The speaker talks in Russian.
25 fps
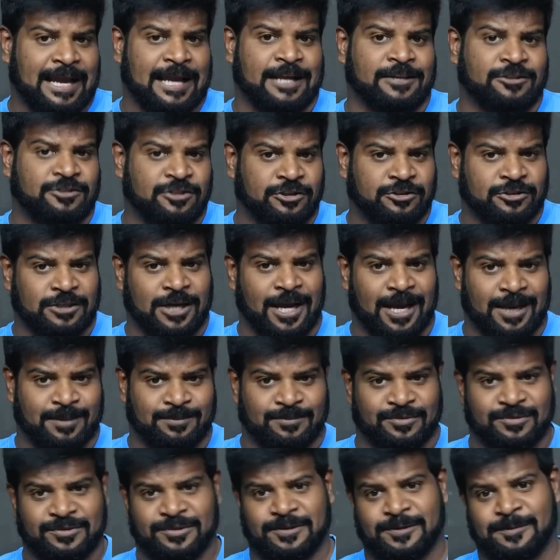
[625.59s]
Но они
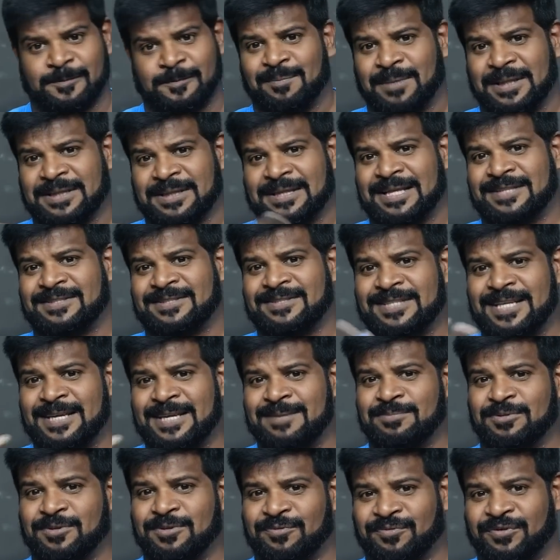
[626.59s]
забывают один
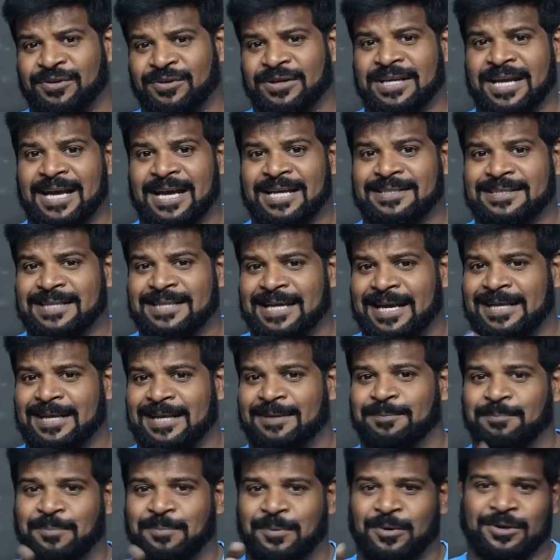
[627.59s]
важный момент.
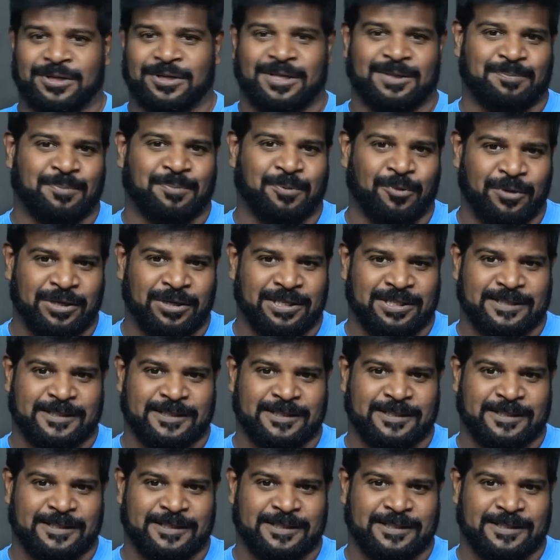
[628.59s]
Тот же самый